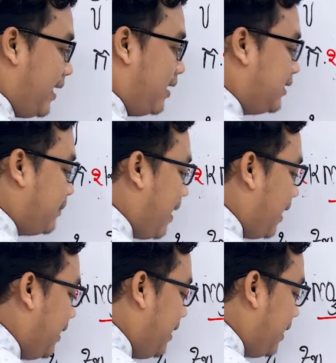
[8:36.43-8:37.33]
bay ở
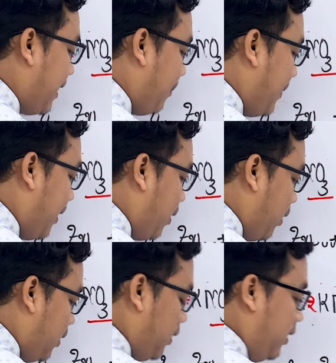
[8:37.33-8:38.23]
smart đi dương đặng mì cốn
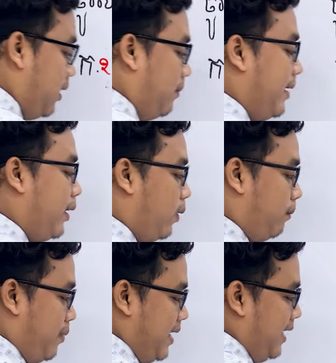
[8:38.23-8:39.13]

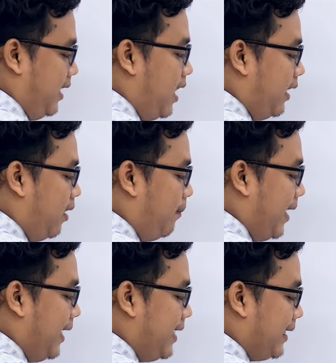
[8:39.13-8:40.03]
pì nó p
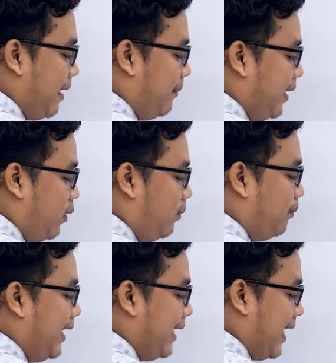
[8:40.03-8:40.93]
để dân đặt mê côn
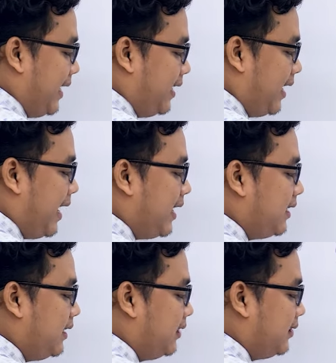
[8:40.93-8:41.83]
pì cái này nâng
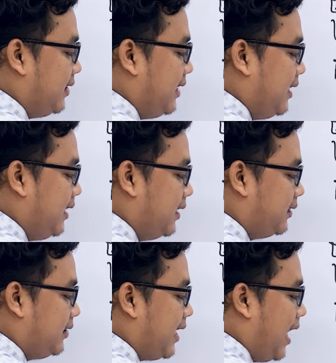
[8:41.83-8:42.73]
hái
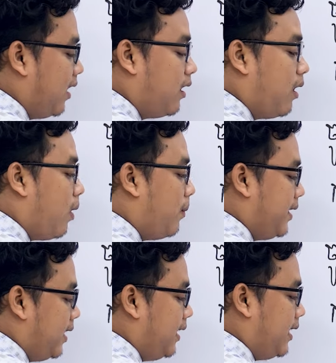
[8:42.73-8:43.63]
cl và
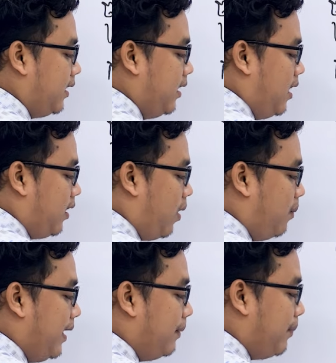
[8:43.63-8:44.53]
dân nè còn
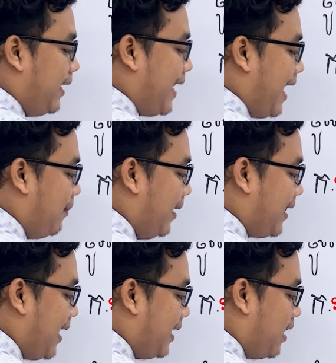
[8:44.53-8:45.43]
miền pì này mới
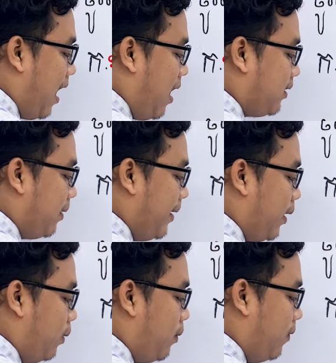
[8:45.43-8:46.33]
thấy ao từ mê
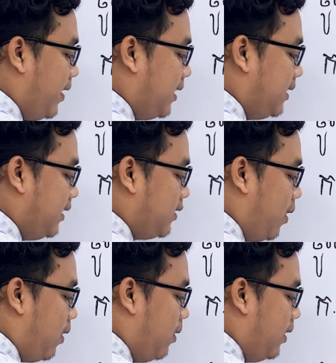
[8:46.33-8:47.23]
côn một viết cứ dân
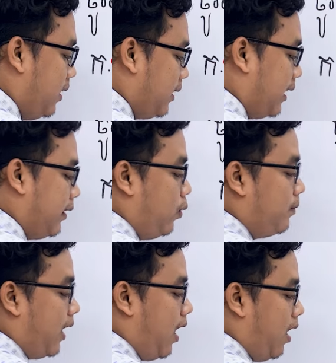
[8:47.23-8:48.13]
gió cật rùm
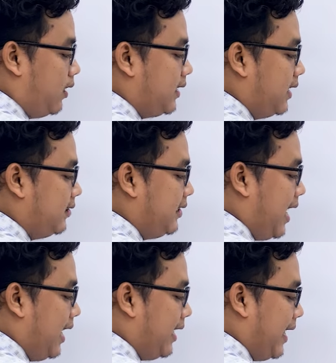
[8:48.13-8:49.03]
tặng ó chẳng cl
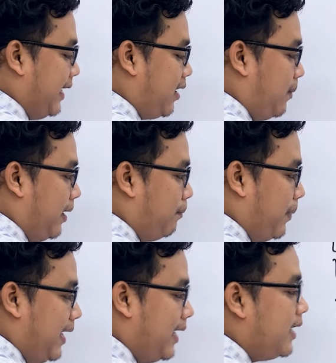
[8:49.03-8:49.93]
cái này ní còn miền
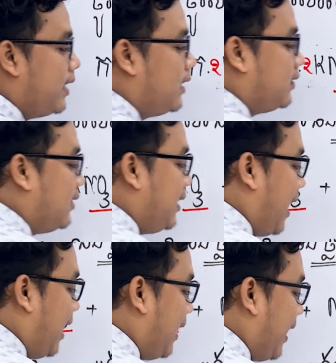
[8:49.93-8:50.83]
pì cl
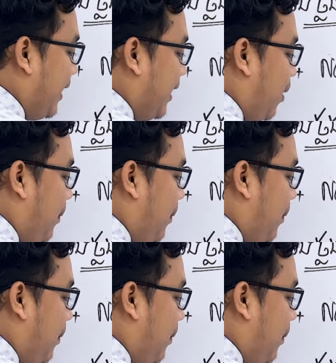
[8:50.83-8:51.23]
cái này ní